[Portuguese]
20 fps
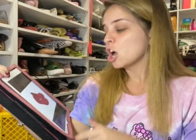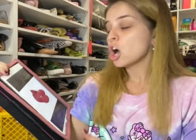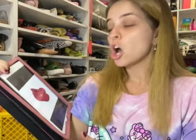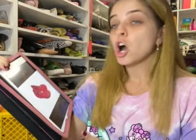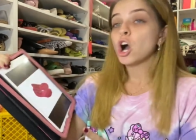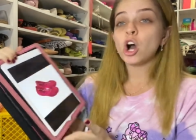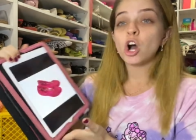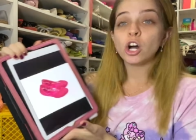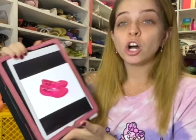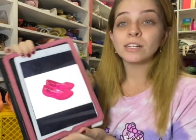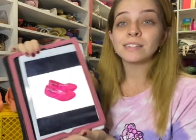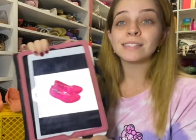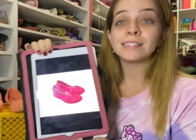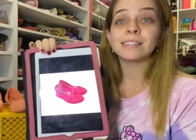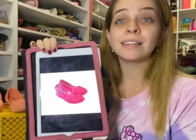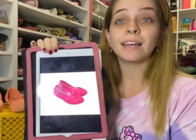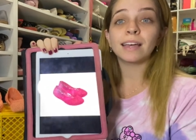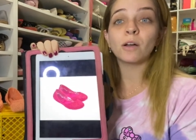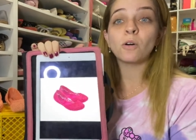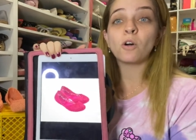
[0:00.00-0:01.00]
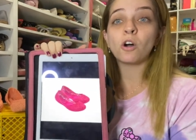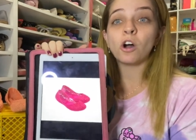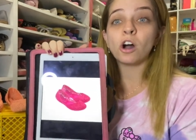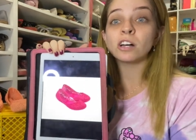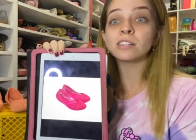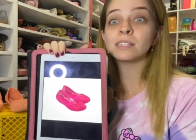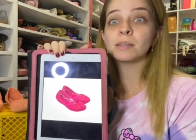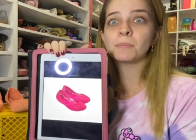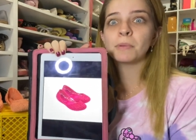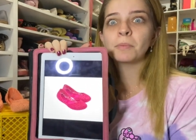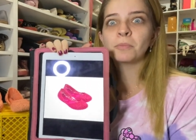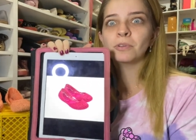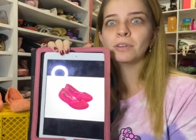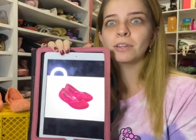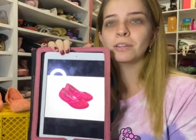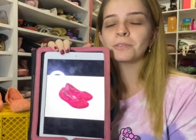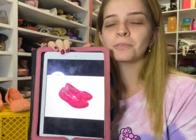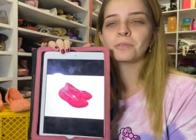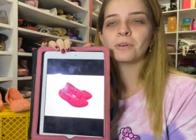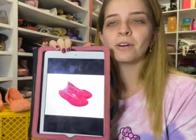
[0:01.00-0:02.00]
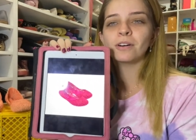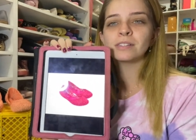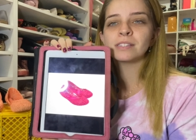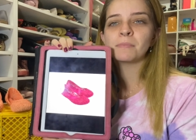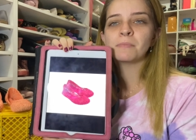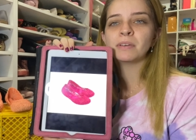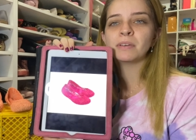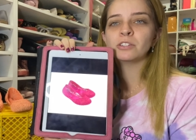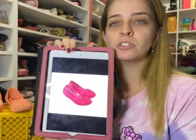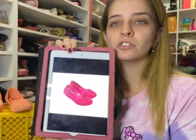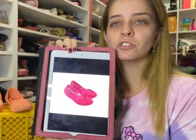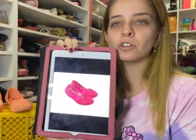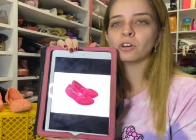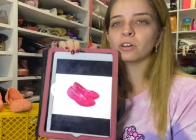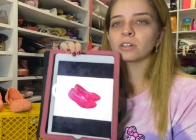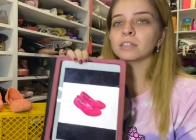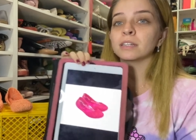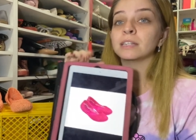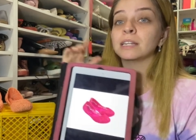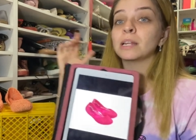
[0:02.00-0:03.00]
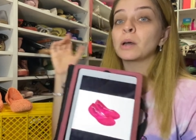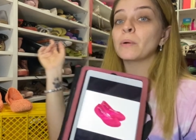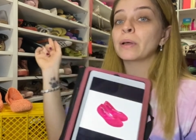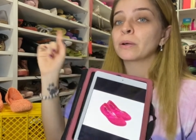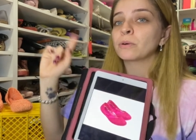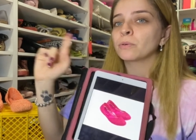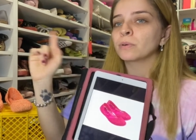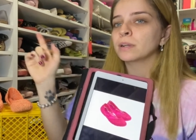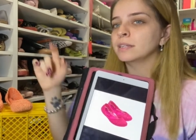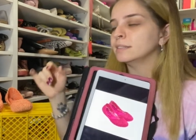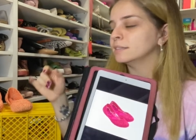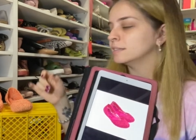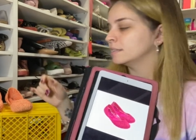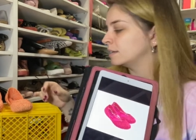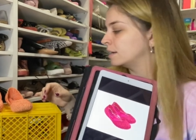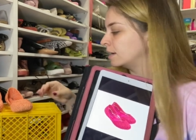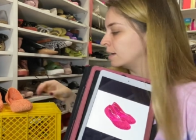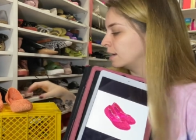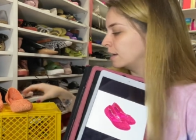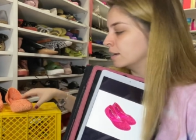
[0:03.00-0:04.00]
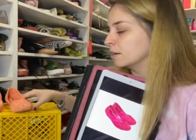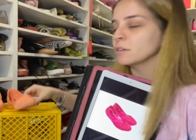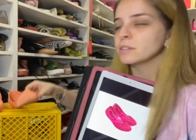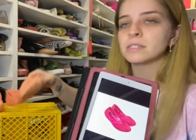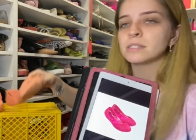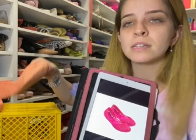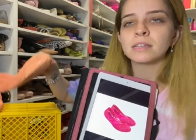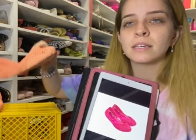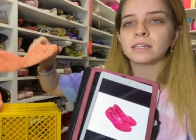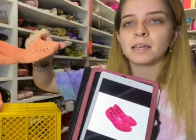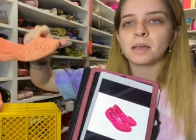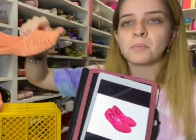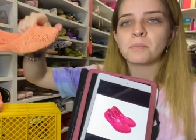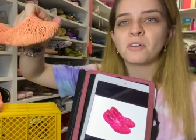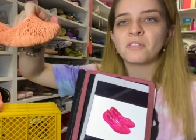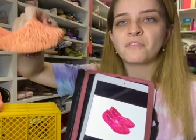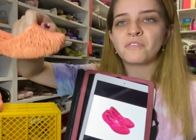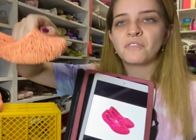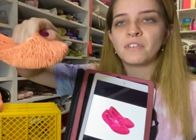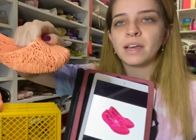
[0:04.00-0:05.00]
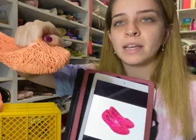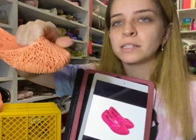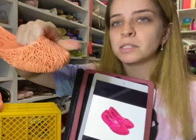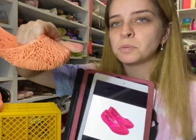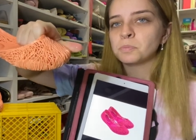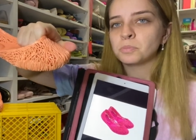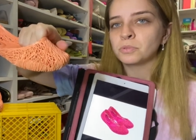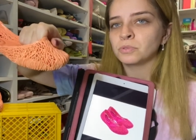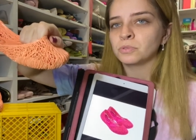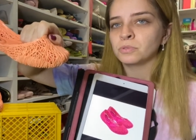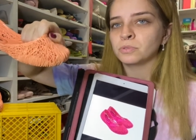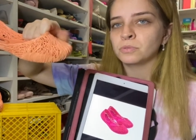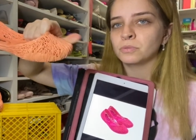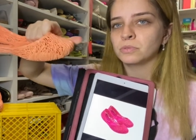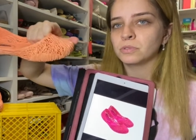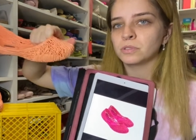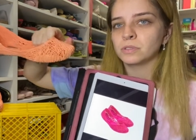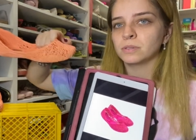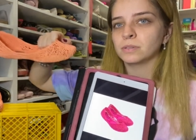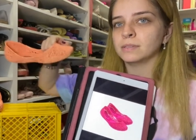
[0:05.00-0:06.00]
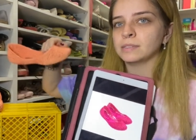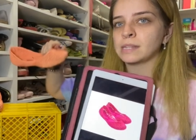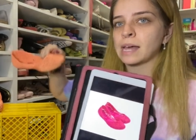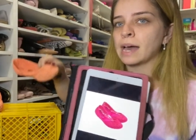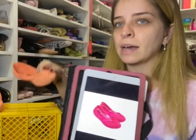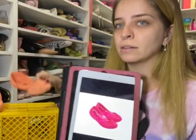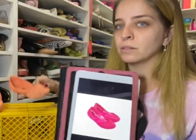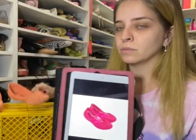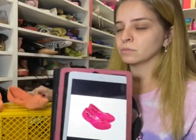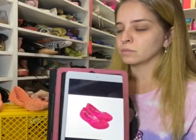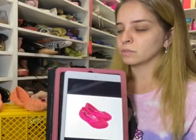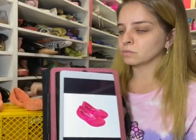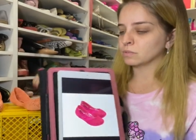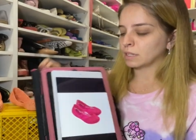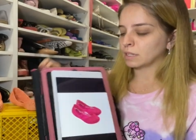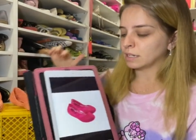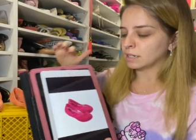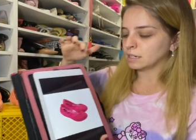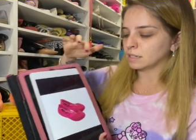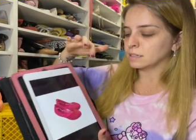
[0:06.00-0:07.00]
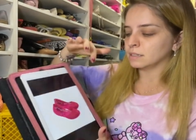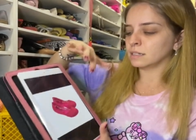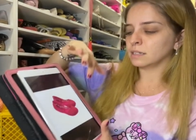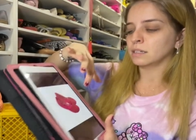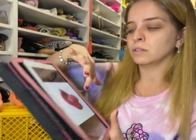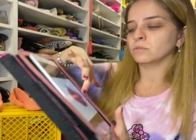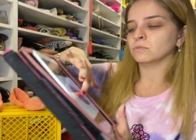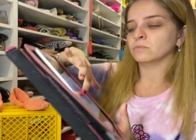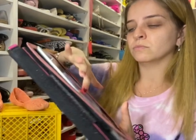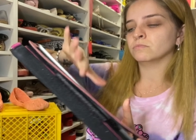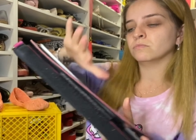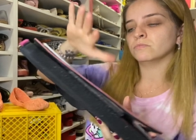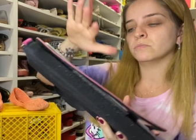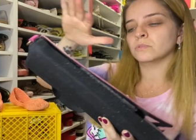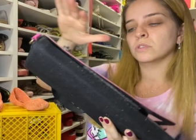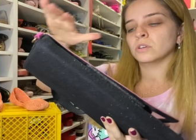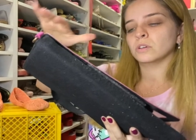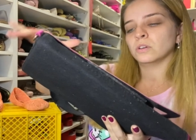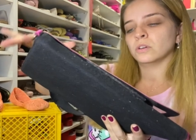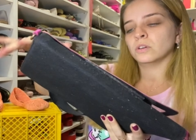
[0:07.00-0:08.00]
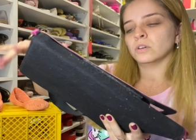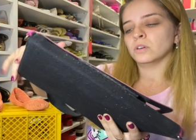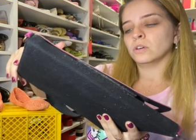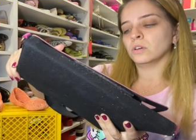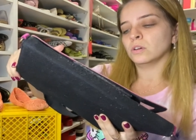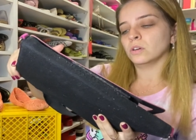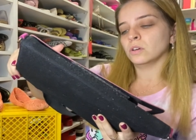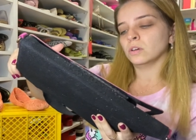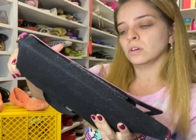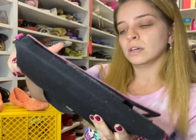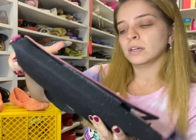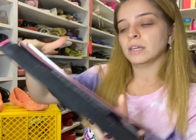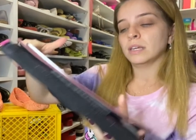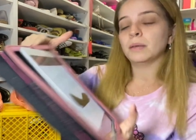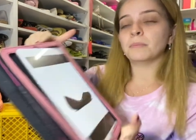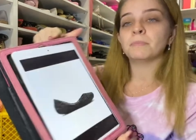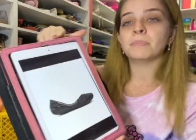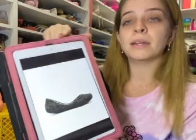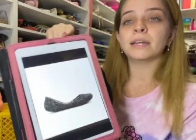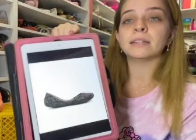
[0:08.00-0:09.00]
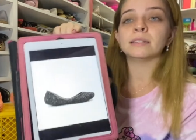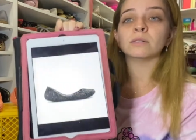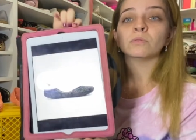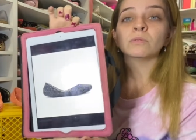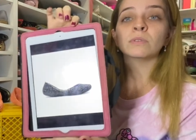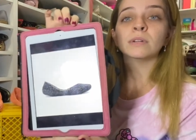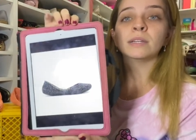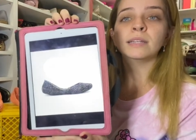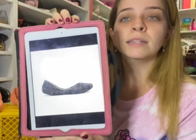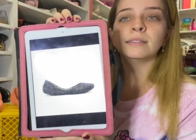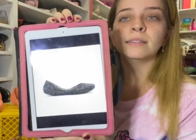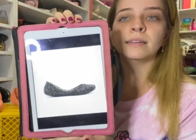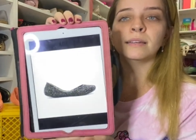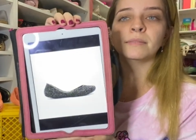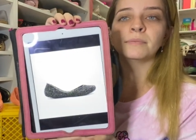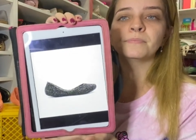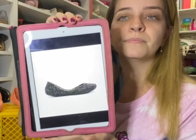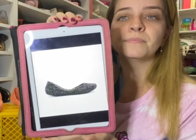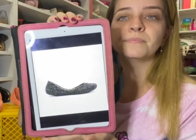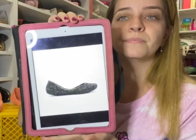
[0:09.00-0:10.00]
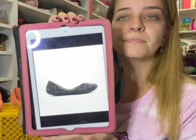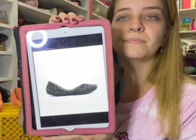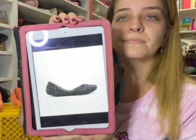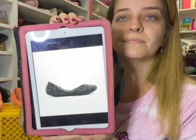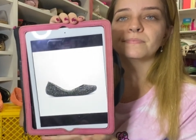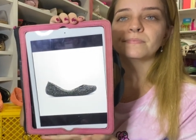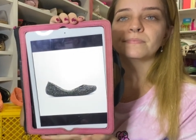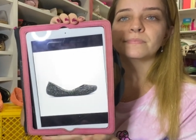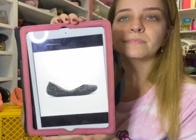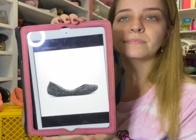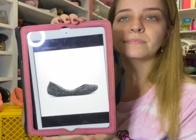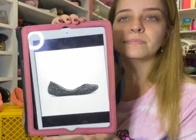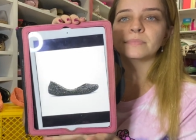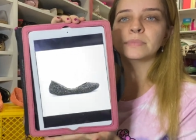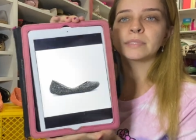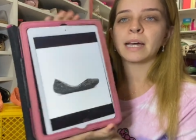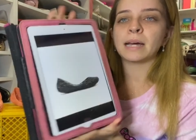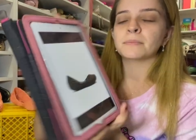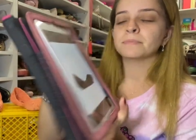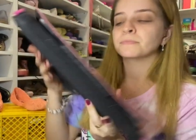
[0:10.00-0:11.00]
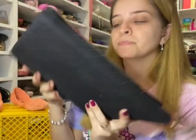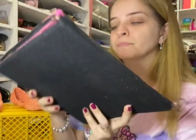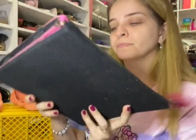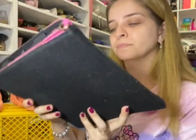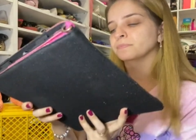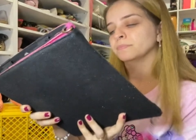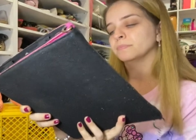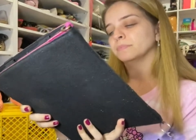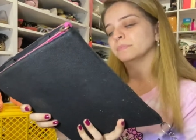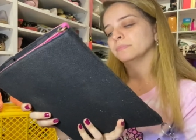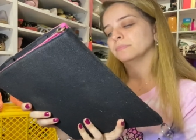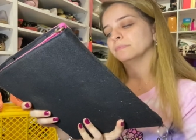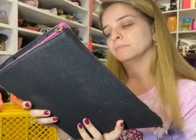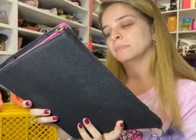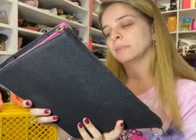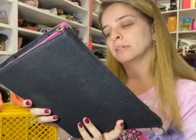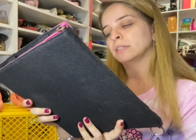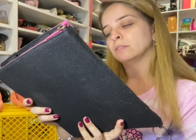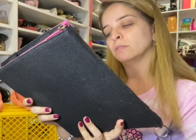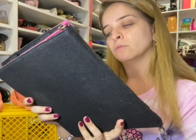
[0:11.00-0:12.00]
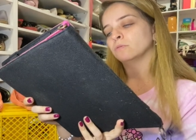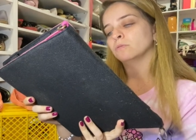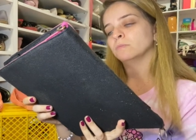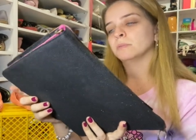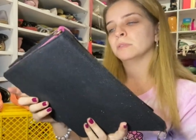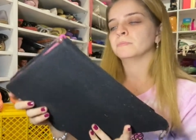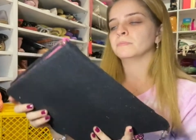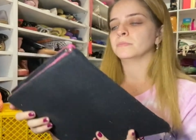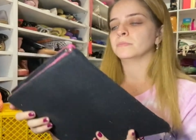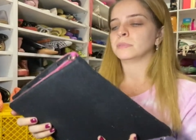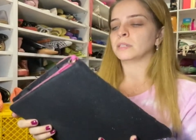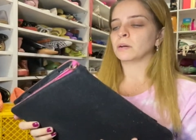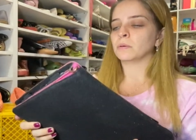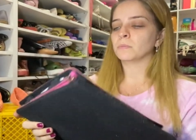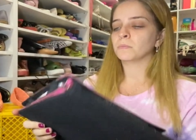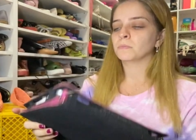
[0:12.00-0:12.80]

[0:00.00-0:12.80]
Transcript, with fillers: Rosa, é um rosa bem bonito, um rosa bem choque. Não é com glitter, é, igual isso aqui, é Mel Flex puro, tá? Não, não tem glitter nenhum e preta com glitter, tá? Mais alguma? Não.